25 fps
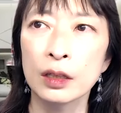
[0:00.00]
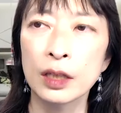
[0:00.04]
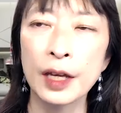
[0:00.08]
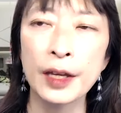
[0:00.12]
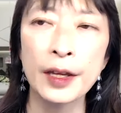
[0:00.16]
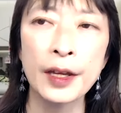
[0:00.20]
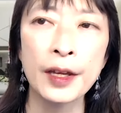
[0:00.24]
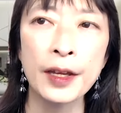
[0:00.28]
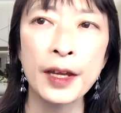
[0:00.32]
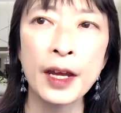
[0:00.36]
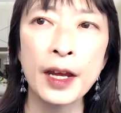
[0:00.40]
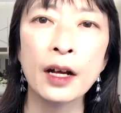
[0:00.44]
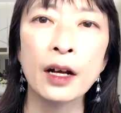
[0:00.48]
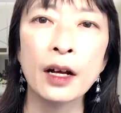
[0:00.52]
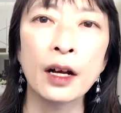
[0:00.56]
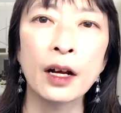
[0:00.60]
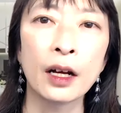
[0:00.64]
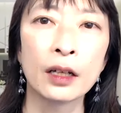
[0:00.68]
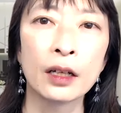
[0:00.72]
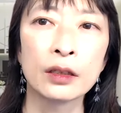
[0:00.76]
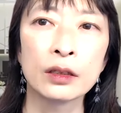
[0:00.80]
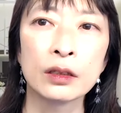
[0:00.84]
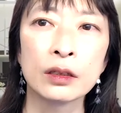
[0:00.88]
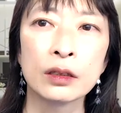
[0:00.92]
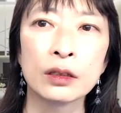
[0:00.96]
7年
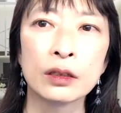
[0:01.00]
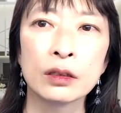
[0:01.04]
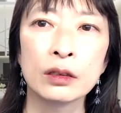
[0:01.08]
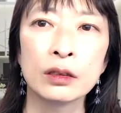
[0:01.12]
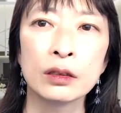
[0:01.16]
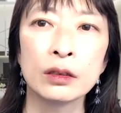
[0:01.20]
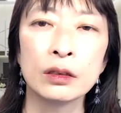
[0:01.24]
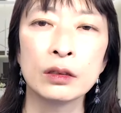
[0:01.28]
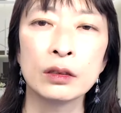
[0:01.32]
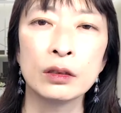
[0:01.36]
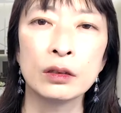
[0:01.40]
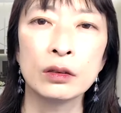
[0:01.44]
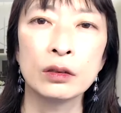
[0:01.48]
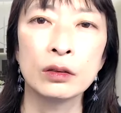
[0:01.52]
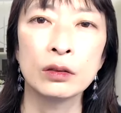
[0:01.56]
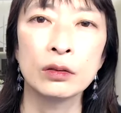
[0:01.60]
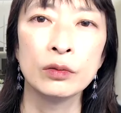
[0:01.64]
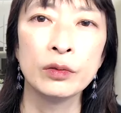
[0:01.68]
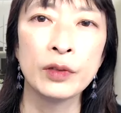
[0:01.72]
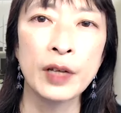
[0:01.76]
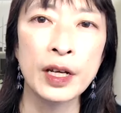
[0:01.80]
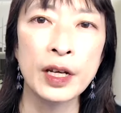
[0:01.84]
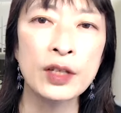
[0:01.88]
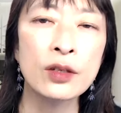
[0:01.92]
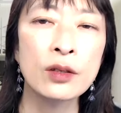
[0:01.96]
間
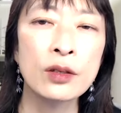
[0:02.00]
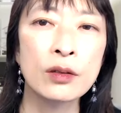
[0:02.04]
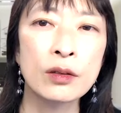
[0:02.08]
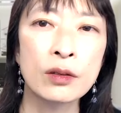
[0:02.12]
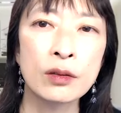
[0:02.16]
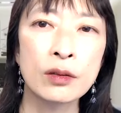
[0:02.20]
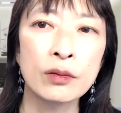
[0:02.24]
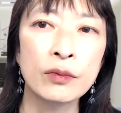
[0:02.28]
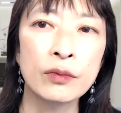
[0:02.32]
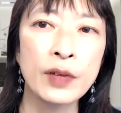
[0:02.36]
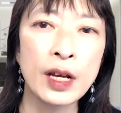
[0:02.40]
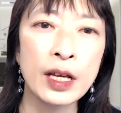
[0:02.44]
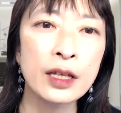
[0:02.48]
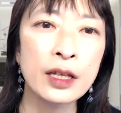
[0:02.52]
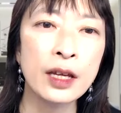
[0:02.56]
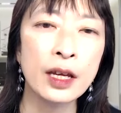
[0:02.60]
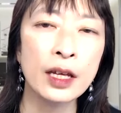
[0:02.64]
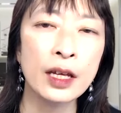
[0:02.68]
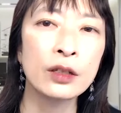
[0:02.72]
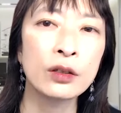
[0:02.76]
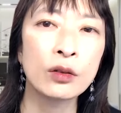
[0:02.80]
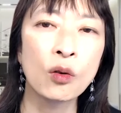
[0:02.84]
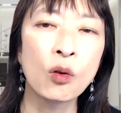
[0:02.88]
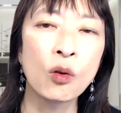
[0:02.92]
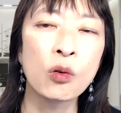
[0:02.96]
売れ売れ
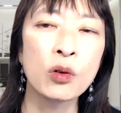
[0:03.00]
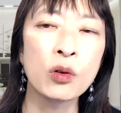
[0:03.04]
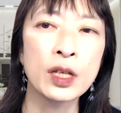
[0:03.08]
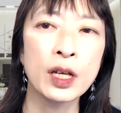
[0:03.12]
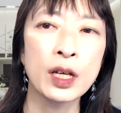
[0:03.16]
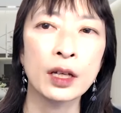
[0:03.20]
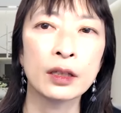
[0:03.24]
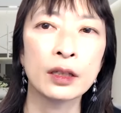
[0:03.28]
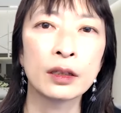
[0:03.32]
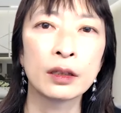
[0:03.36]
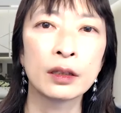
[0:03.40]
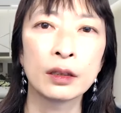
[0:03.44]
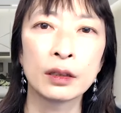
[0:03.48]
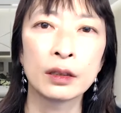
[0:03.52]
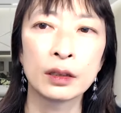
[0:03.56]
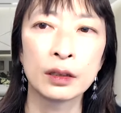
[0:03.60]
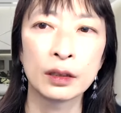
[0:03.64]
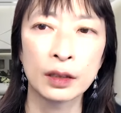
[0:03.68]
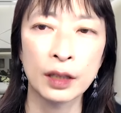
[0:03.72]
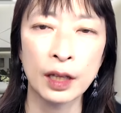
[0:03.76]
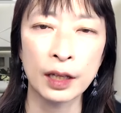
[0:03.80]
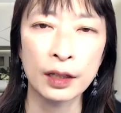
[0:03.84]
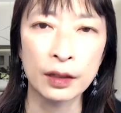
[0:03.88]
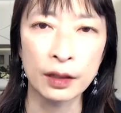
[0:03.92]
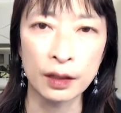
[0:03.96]
ている講座
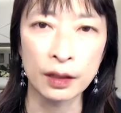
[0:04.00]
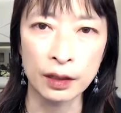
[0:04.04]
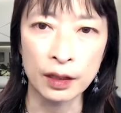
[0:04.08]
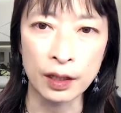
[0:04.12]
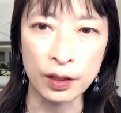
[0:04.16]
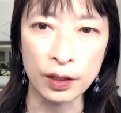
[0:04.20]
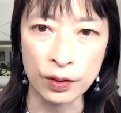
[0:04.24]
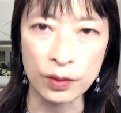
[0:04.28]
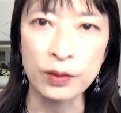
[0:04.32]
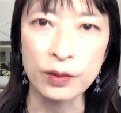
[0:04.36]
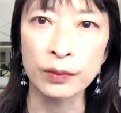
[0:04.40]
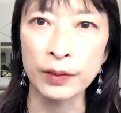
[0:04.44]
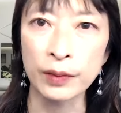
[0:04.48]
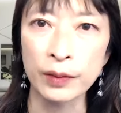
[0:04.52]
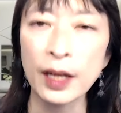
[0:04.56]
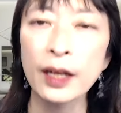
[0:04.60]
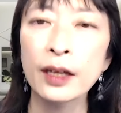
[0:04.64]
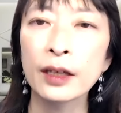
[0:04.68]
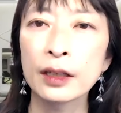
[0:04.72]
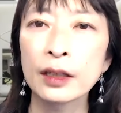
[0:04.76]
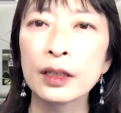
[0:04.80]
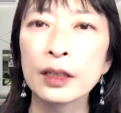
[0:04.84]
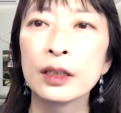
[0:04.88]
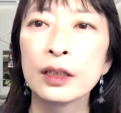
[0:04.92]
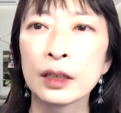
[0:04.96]
なんですよ
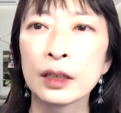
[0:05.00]
ね。